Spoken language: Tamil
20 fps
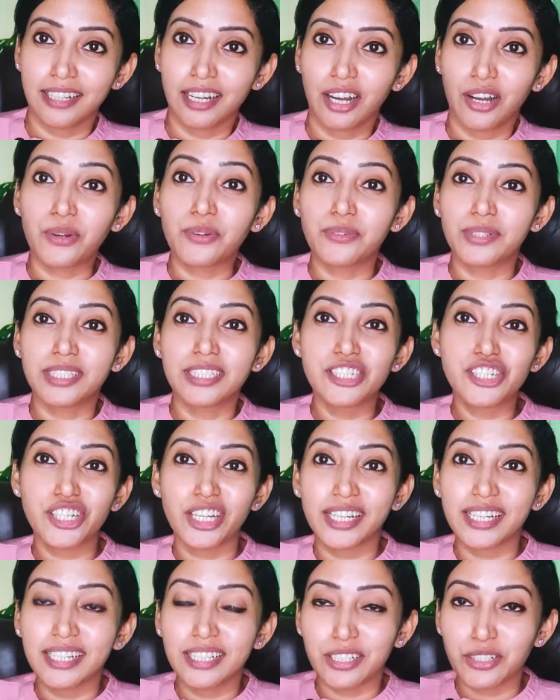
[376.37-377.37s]
அவங்க வந்து
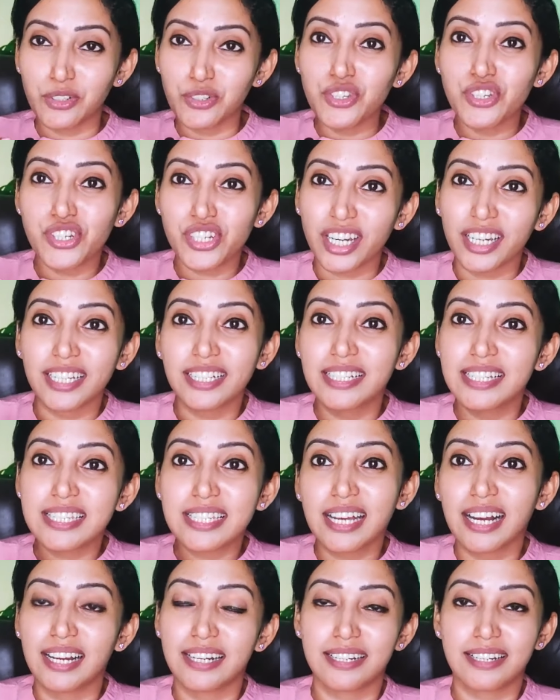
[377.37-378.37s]
ஷை கொஞ்சம் ஷைனஸ்
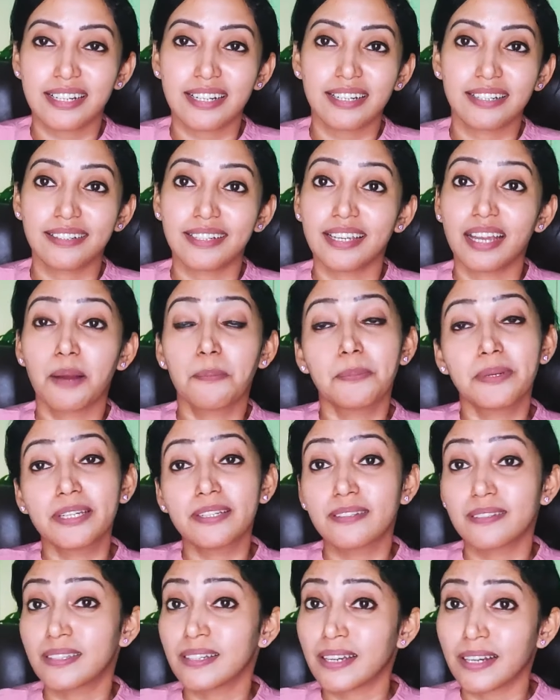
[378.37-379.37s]
காட்டுறாங்களே
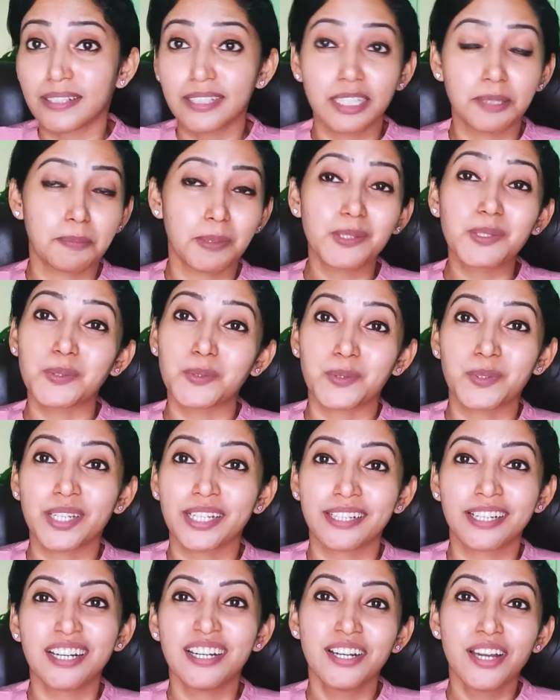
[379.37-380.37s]
அப்படின்றது கண்டிப்பாக தோணும்
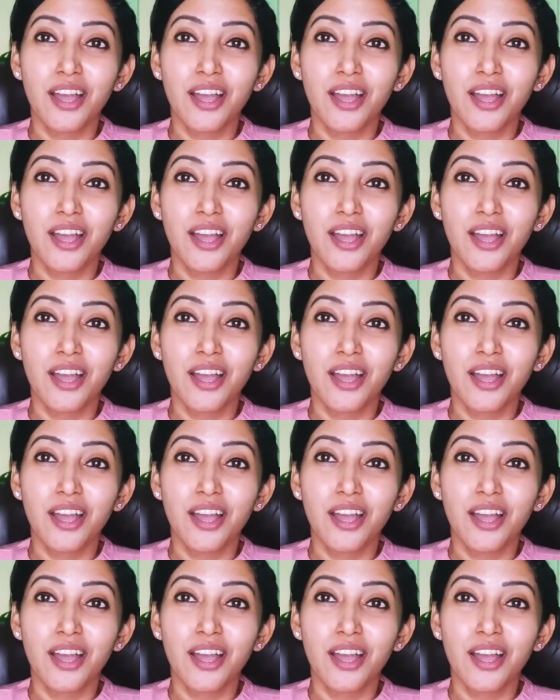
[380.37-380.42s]
ஏன்னா